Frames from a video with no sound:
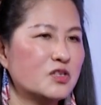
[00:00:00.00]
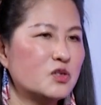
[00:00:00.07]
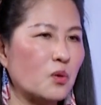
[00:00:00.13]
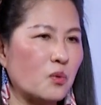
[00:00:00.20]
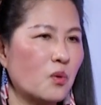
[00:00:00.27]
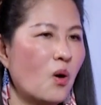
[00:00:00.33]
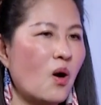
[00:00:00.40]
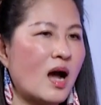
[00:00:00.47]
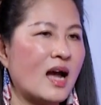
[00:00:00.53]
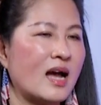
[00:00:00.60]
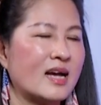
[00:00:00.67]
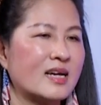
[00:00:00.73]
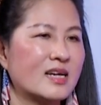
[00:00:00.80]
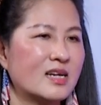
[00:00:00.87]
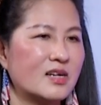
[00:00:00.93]
chủ
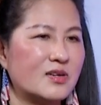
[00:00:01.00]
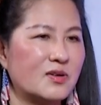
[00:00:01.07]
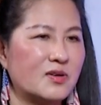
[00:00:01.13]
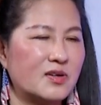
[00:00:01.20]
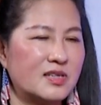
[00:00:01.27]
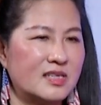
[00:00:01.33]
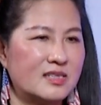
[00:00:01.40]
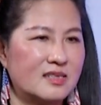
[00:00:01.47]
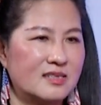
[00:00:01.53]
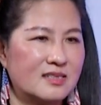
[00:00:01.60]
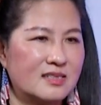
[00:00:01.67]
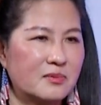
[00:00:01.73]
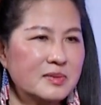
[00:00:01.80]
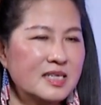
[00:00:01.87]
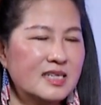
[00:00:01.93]
hòa rồi
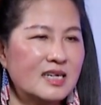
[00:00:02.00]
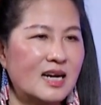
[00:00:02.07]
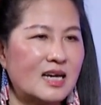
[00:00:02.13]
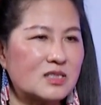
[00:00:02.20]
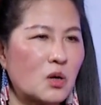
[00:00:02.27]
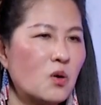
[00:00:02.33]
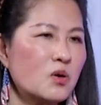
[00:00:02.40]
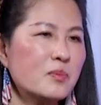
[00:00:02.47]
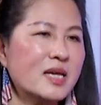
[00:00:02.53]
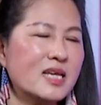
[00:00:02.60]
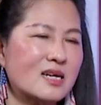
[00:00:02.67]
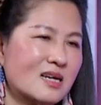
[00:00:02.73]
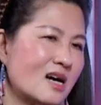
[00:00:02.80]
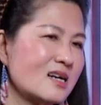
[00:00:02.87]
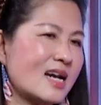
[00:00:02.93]
giống như là thôi bây
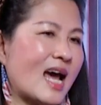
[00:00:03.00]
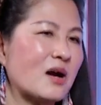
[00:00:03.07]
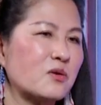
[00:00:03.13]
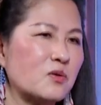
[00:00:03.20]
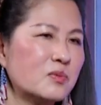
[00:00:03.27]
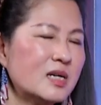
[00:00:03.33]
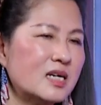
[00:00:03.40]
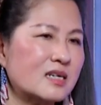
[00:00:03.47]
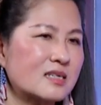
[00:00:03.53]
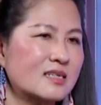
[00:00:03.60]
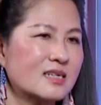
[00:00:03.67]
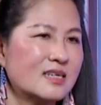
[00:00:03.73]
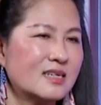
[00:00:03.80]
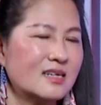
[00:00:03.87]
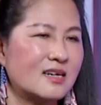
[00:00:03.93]
giờ cờ nào cũng
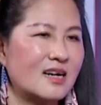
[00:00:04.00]
được